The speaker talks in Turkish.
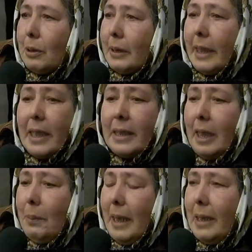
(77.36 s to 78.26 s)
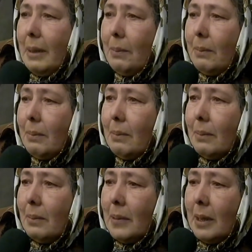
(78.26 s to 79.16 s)
Niye istemeyelim?
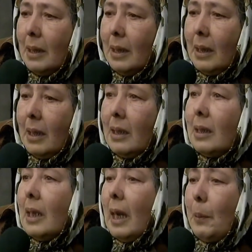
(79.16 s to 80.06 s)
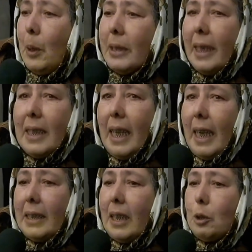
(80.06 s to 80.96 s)
Aponya'nına
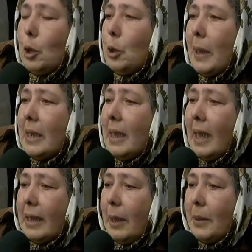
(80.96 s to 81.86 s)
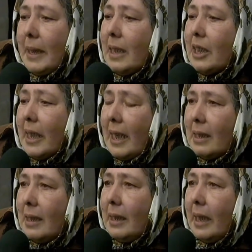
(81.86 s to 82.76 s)
kadar, duruşmasına kadar bizleri
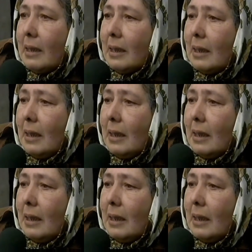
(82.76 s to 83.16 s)
çıkartsınlar.